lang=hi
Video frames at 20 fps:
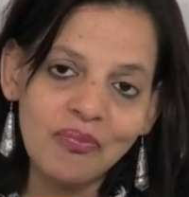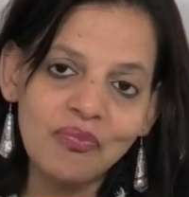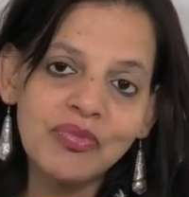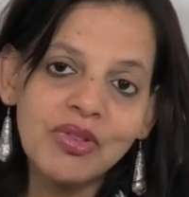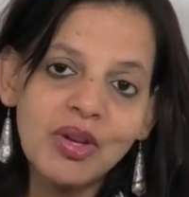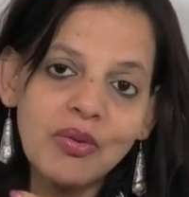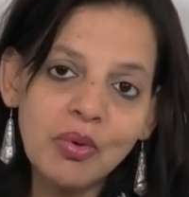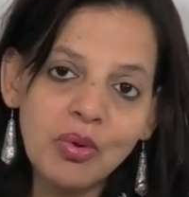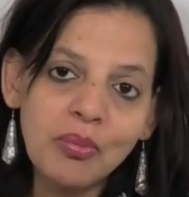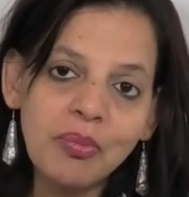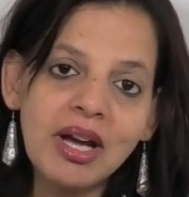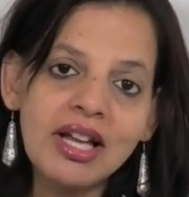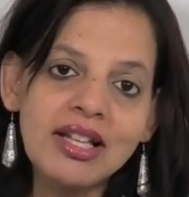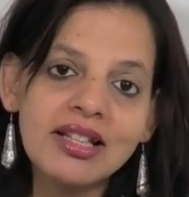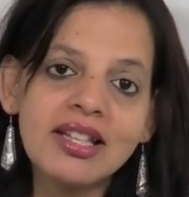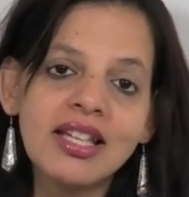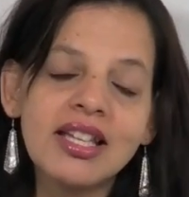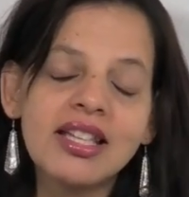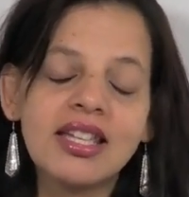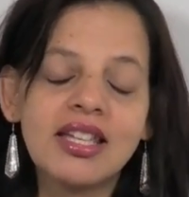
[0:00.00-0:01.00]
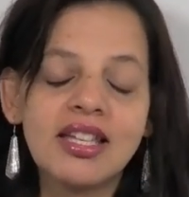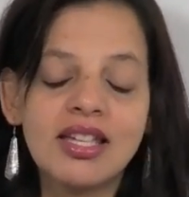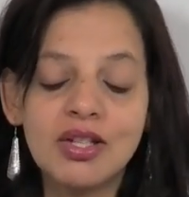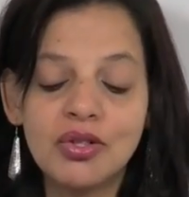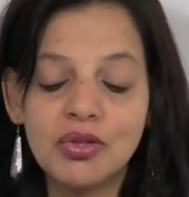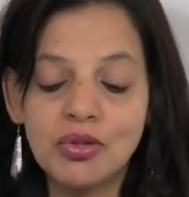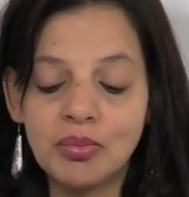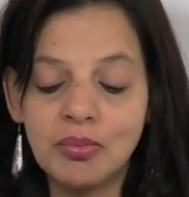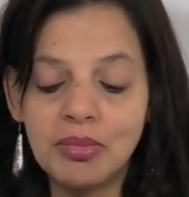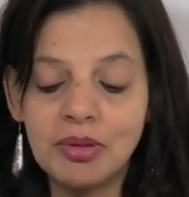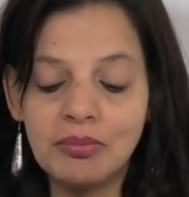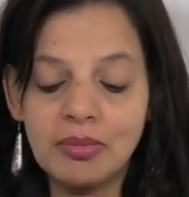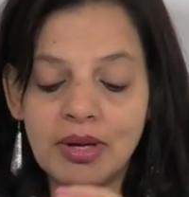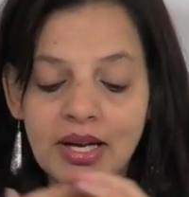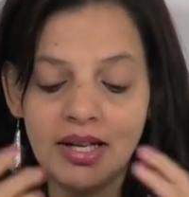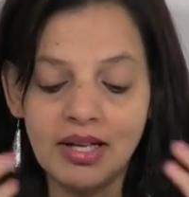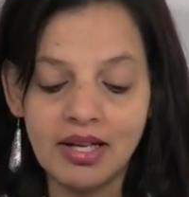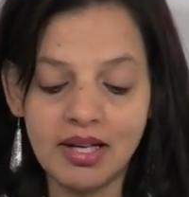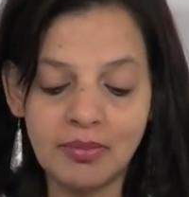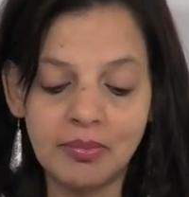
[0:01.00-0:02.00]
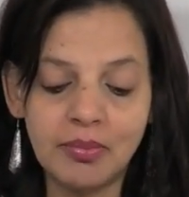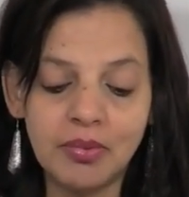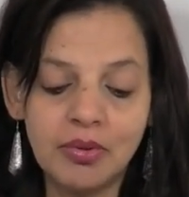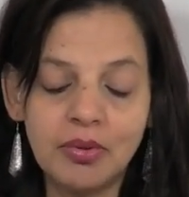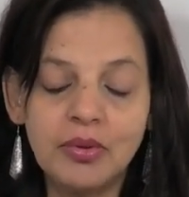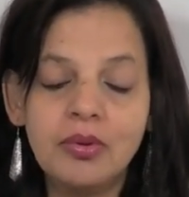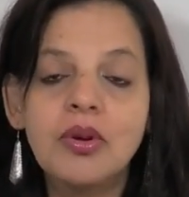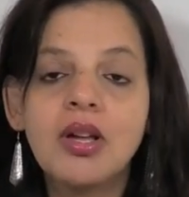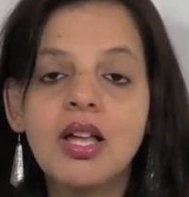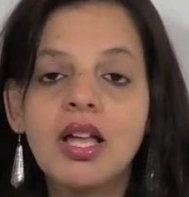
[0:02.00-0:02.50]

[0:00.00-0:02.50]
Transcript: um, वो पायल देखेंगे जो भी पायल आपको